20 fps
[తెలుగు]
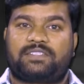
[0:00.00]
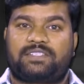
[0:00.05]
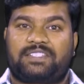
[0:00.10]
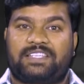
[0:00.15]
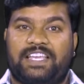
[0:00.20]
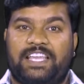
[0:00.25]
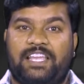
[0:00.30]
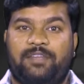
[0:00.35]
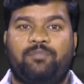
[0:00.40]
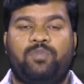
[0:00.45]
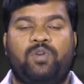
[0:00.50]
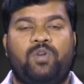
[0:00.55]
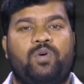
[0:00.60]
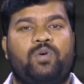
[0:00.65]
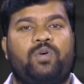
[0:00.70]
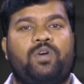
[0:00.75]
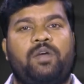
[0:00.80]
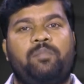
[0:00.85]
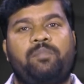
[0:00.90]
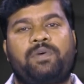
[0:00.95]
స్కీమ్లో
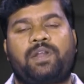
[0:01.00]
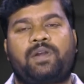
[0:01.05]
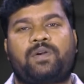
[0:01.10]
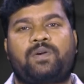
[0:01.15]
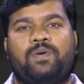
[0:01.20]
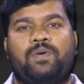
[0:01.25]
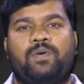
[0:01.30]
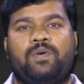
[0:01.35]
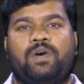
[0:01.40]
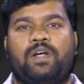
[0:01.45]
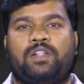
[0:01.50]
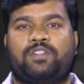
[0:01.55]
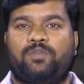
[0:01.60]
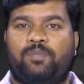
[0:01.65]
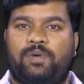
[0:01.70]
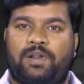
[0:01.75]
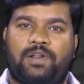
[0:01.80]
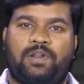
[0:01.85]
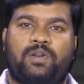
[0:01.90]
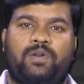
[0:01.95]
కూడా మనకు
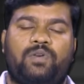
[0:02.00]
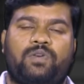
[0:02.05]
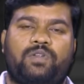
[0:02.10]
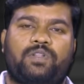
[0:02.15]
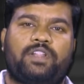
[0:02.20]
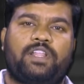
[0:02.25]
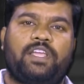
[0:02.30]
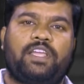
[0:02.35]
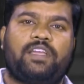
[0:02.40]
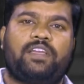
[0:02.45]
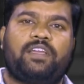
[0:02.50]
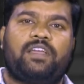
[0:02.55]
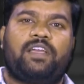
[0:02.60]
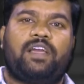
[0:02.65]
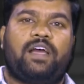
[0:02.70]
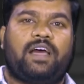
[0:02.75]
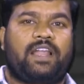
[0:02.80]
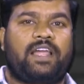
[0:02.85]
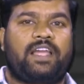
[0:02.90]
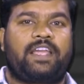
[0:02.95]
అందుబాటులో ఉంటుంది
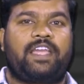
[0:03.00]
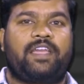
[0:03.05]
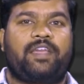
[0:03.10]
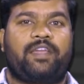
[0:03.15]
అలాగే